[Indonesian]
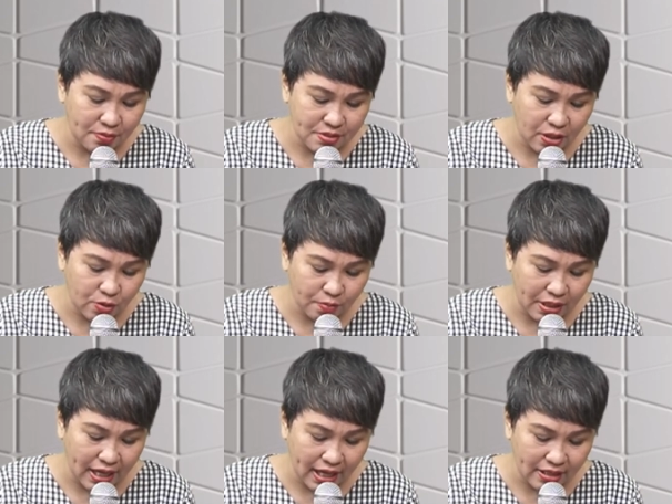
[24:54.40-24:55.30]
hidup saya untuk
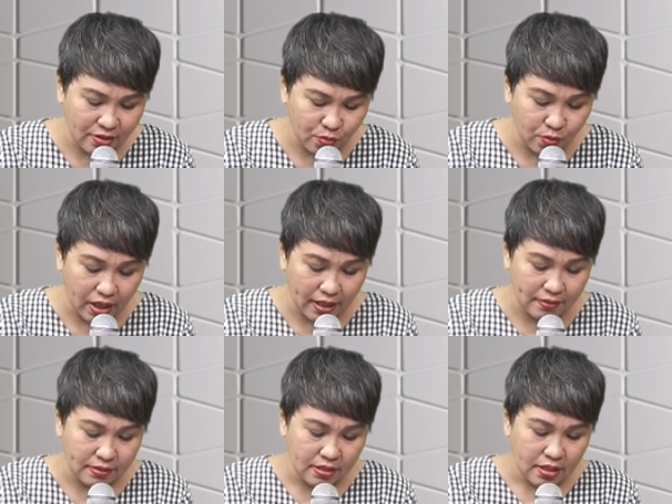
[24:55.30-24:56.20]
melayani
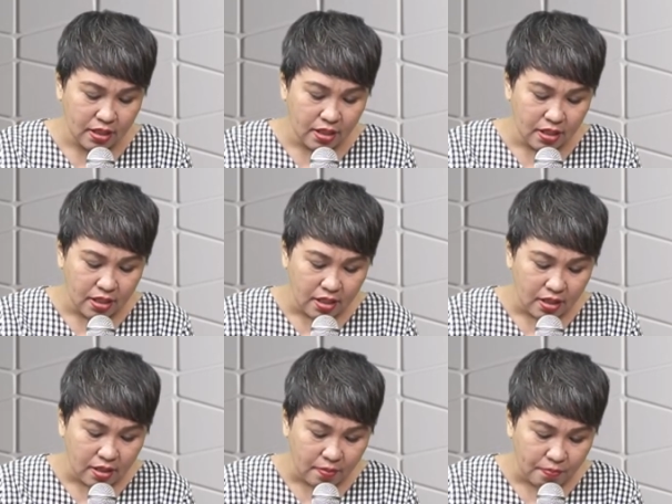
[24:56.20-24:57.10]
Tuhan.
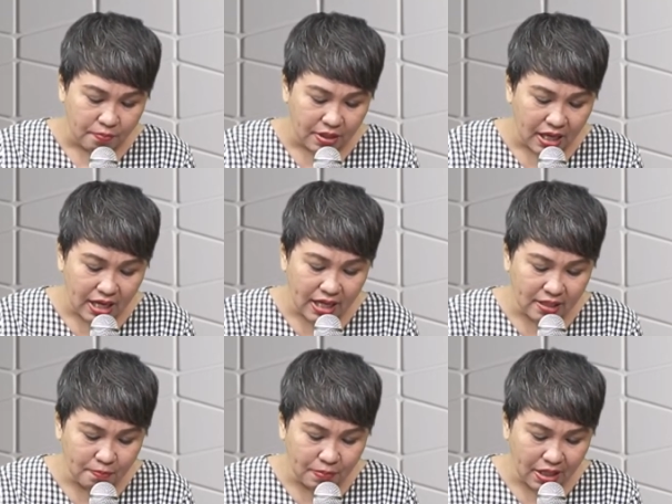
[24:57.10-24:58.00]
Biarlah
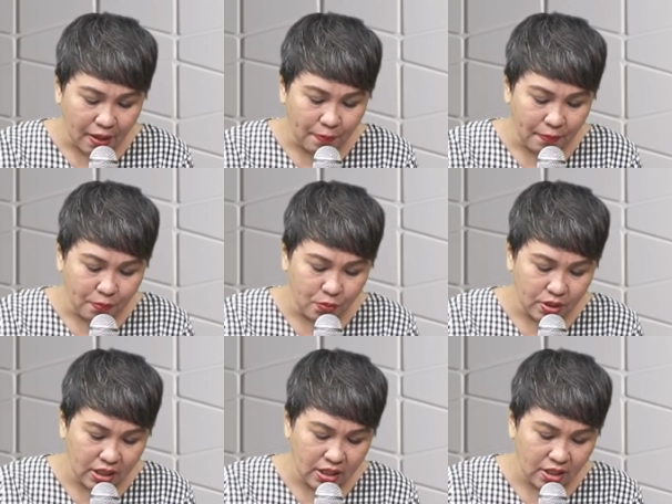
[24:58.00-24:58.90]
tempat
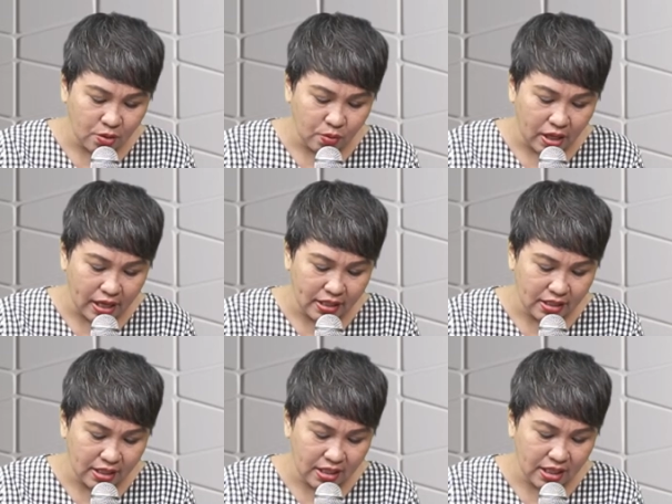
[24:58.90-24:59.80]
apapun ini
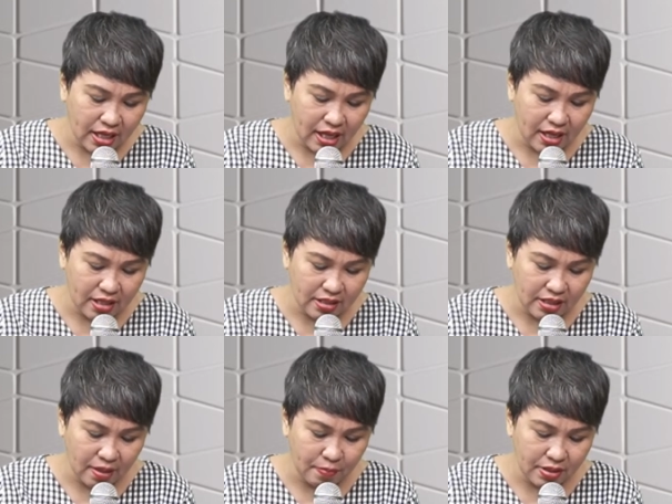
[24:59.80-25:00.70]
Tuhan inilah
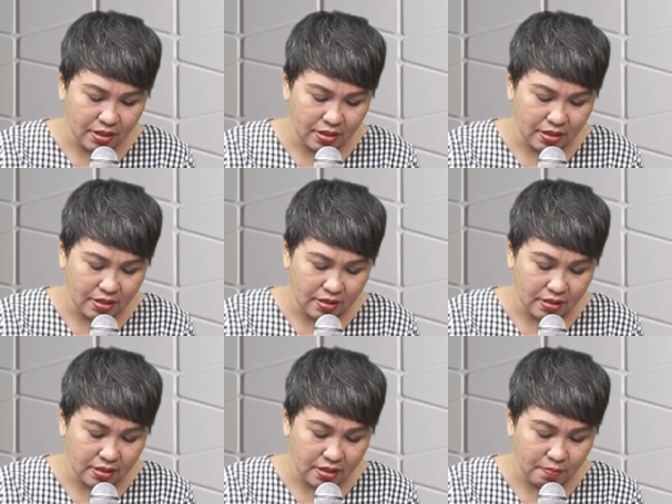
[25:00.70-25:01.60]
yang
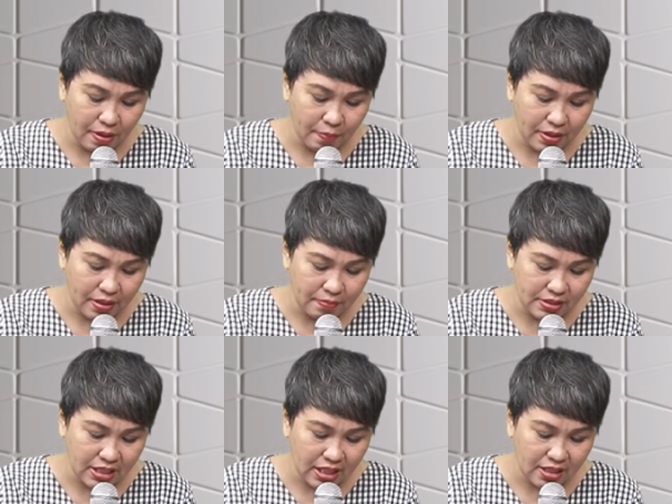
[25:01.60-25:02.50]
menyebabkan
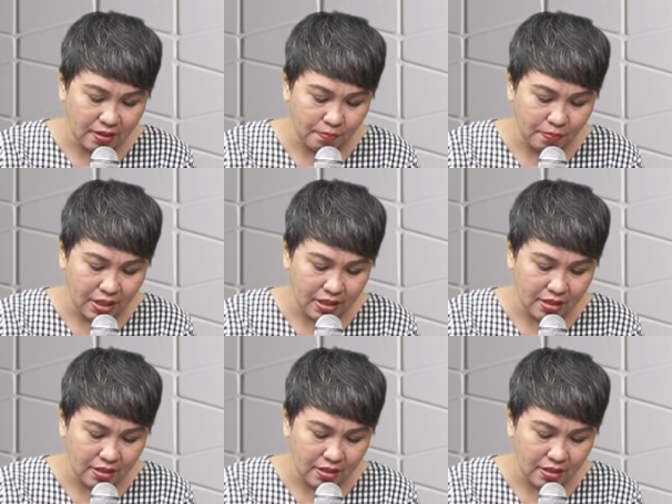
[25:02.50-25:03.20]
menjadi tempat